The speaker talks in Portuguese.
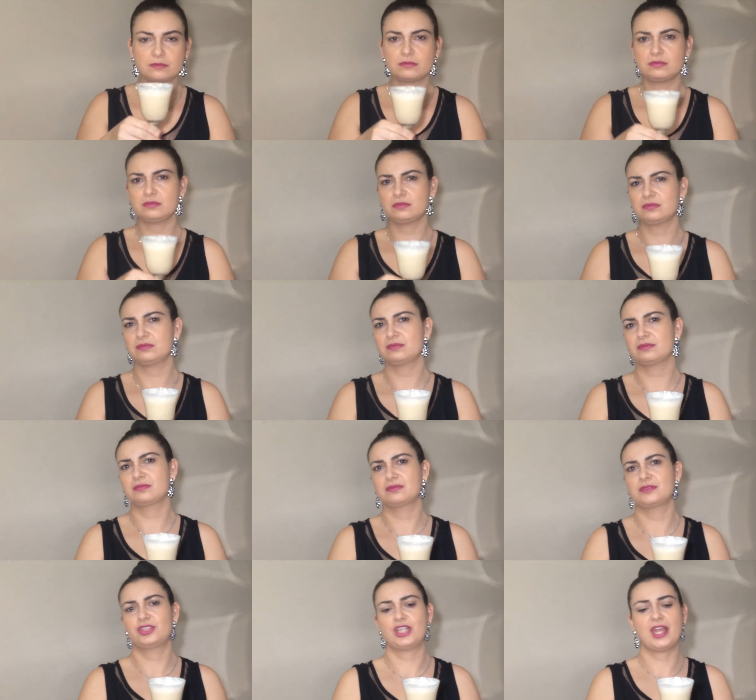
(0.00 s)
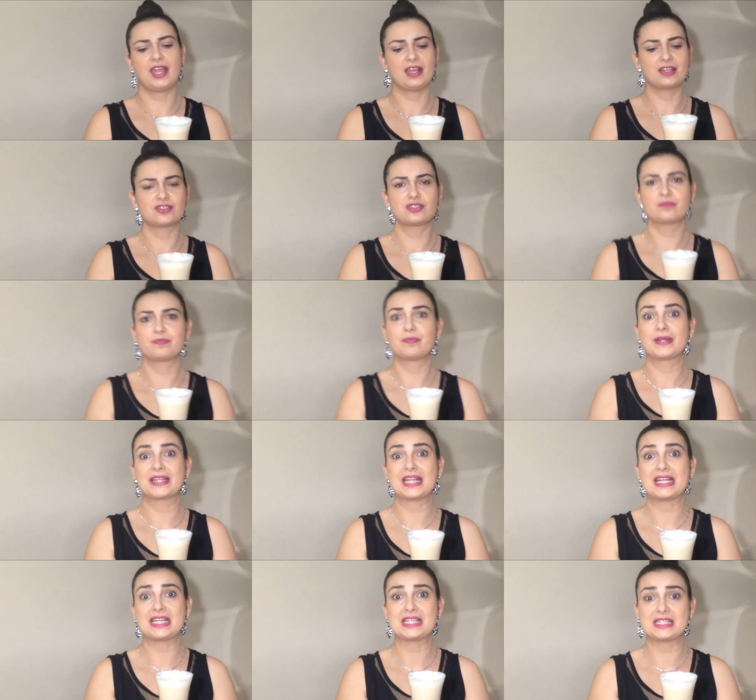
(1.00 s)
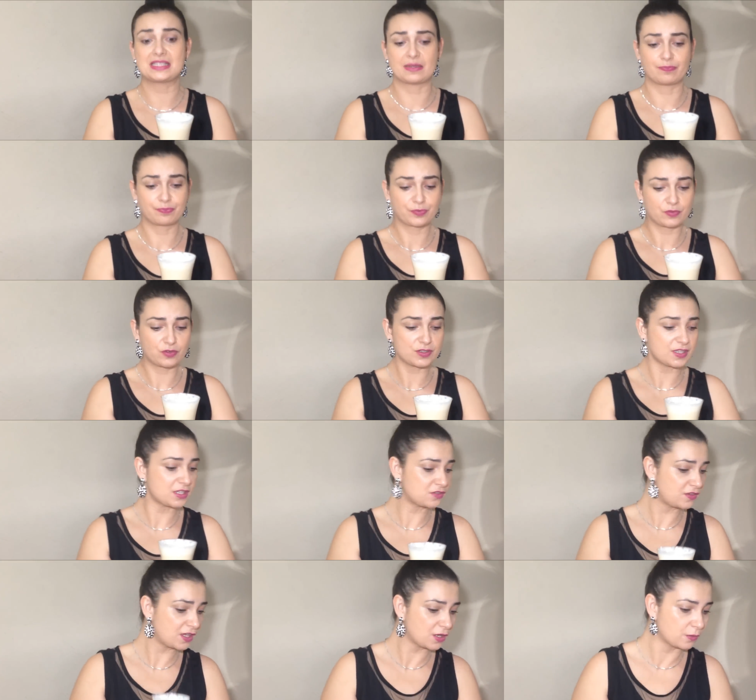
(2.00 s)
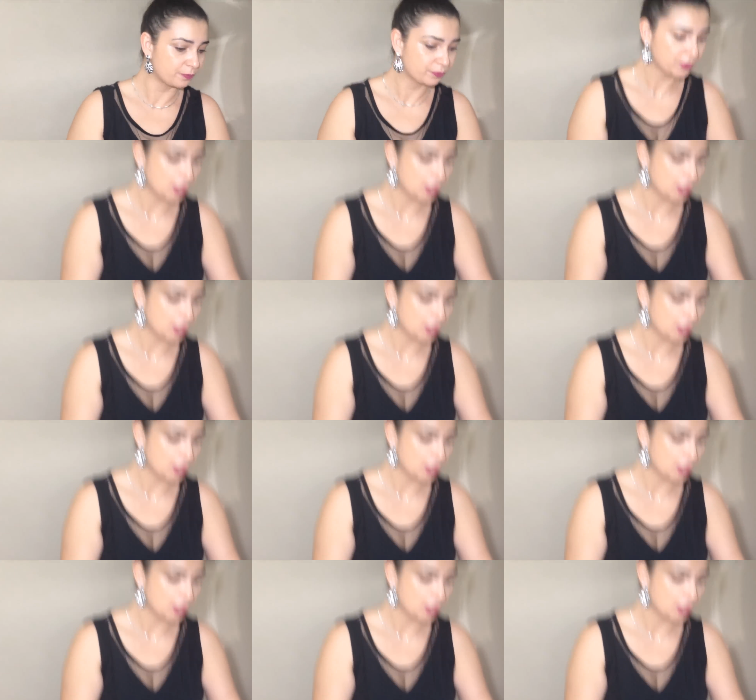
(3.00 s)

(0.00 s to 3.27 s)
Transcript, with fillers: Hum, gente, uma delícia. Vocês viram?